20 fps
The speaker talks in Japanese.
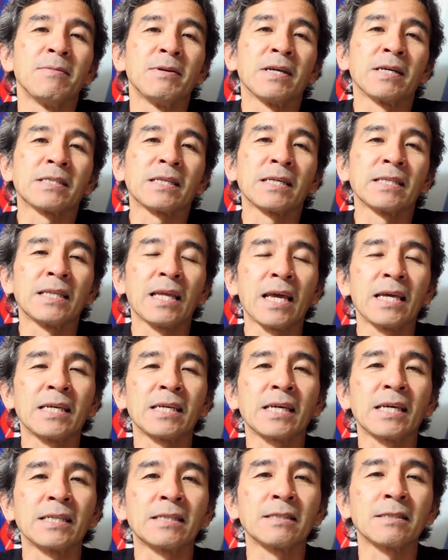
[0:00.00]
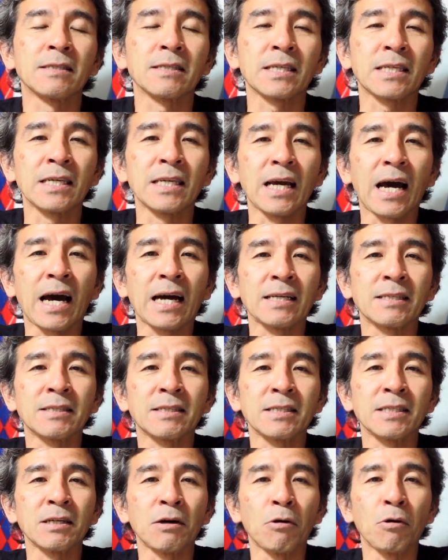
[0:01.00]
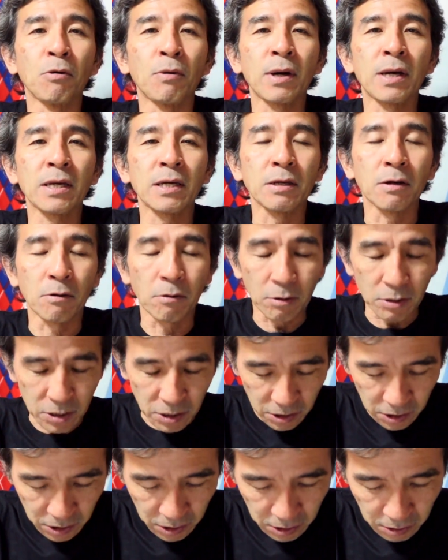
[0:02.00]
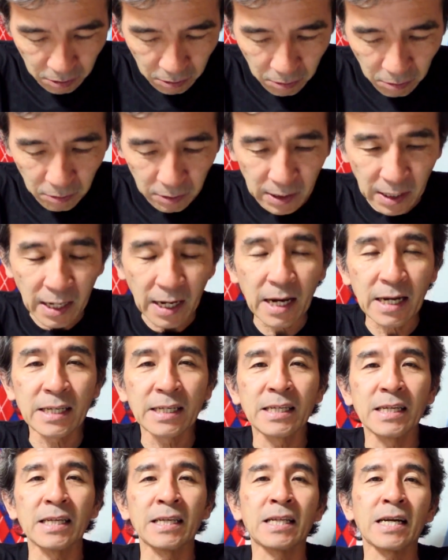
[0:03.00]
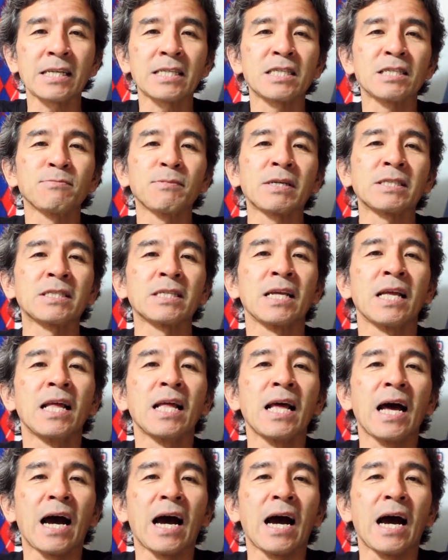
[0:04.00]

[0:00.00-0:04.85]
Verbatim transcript: 皆さんね、引き続き熱い応援よろしくお願いいたします。